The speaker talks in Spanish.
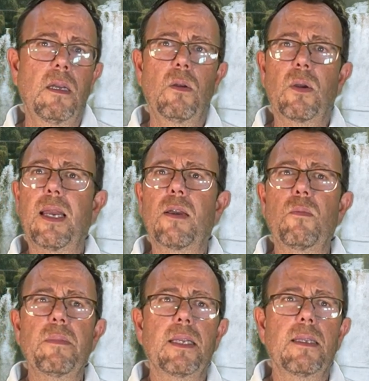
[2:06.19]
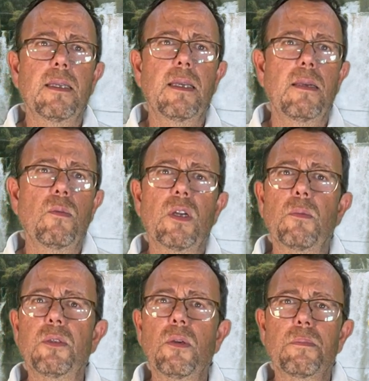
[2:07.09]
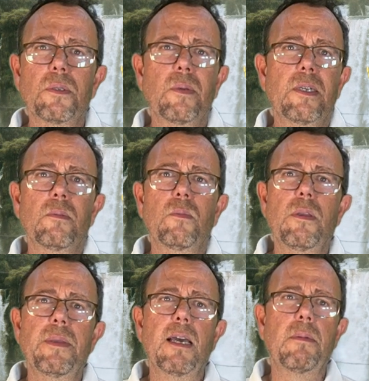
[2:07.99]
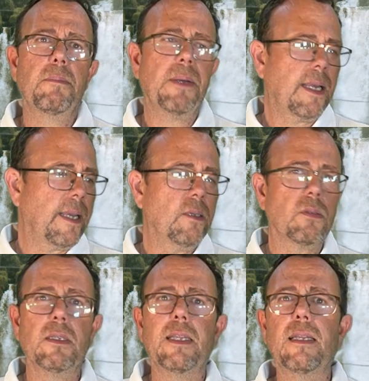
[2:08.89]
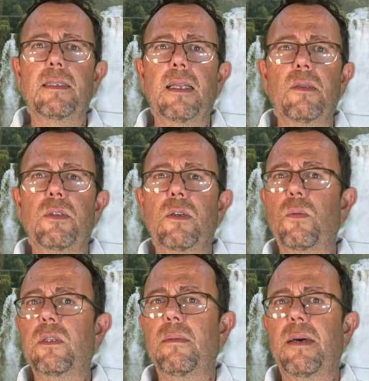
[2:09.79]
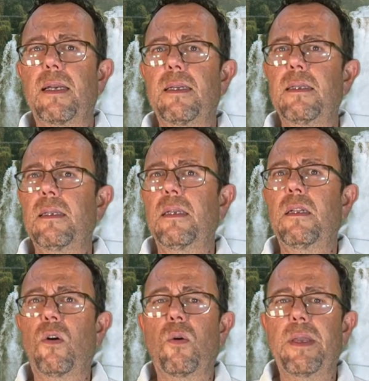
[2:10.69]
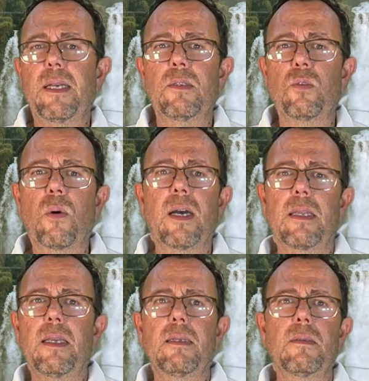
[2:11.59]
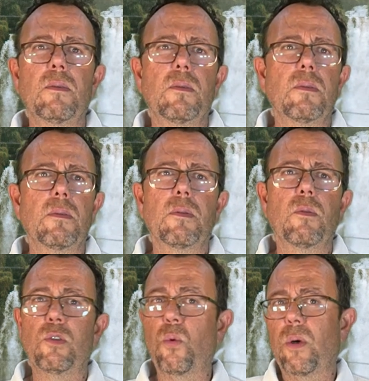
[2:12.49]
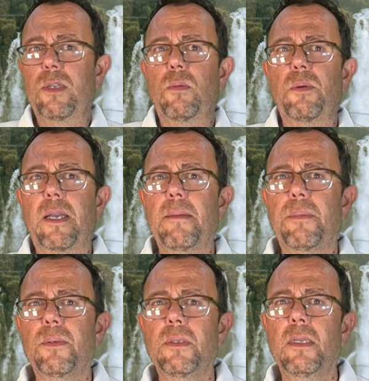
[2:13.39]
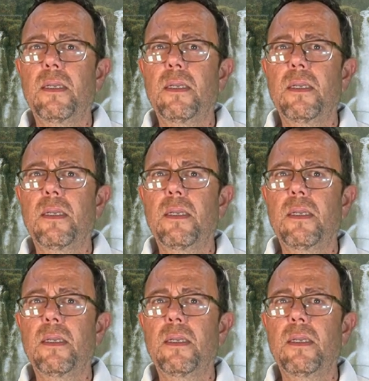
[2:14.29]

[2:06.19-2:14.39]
lo que la convierte en una opción pues bueno, muy viable para aquellos interesados en cultivarla o bien en su jardín o, en su huerto, por ejemplo.